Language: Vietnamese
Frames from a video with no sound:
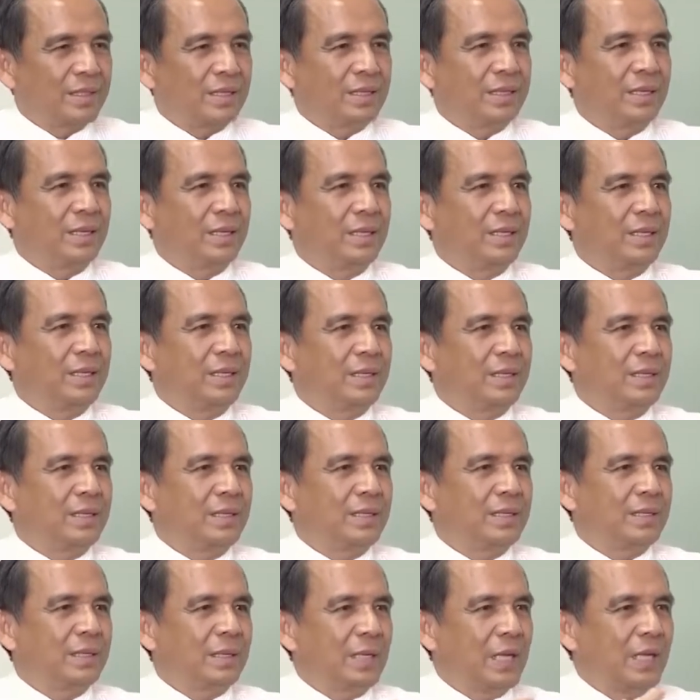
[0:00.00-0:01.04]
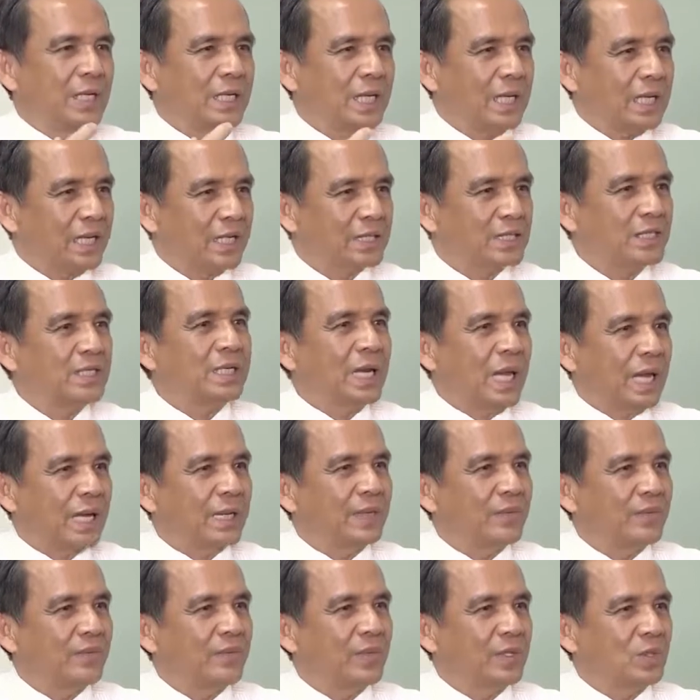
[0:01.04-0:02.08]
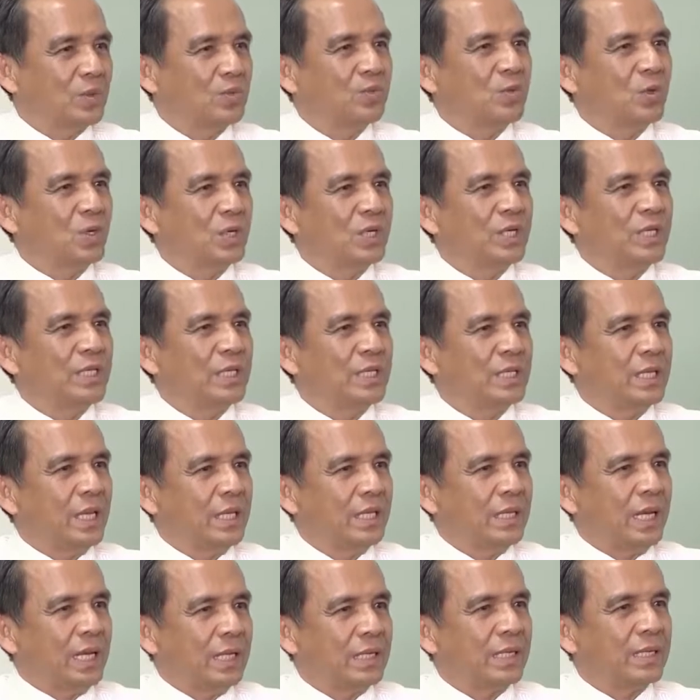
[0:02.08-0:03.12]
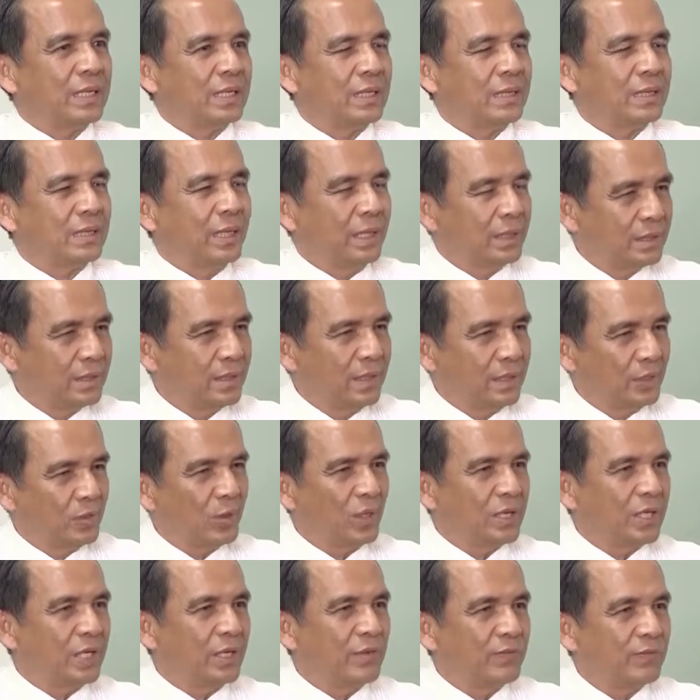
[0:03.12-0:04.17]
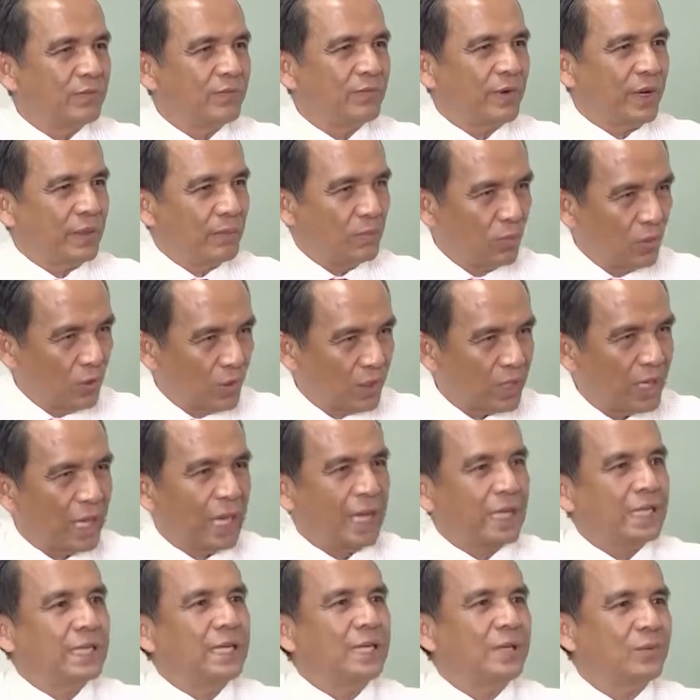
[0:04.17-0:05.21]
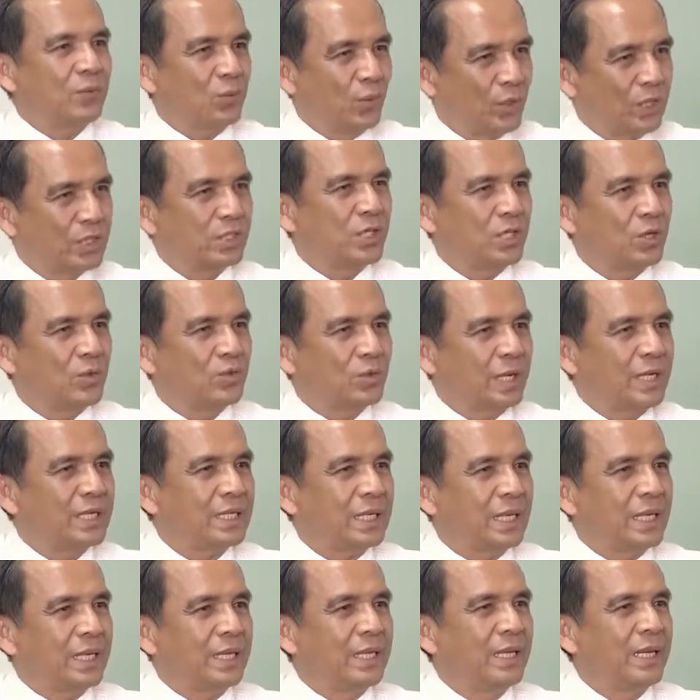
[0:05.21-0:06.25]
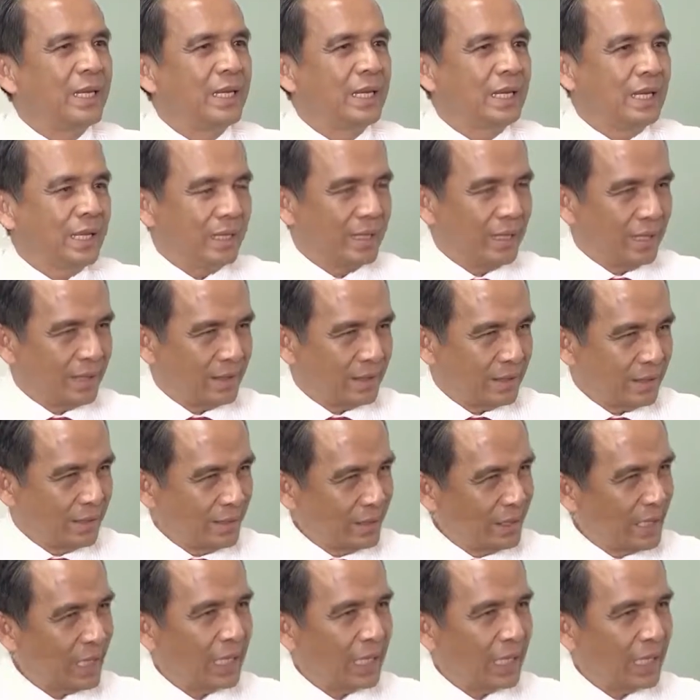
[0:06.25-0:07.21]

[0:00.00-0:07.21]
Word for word: thì hiện nay đang rất nặng, mà chúng tôi đánh giá rằng gần như doanh nghiệp phải mua lại cái quyền sử dụng đất này lần thứ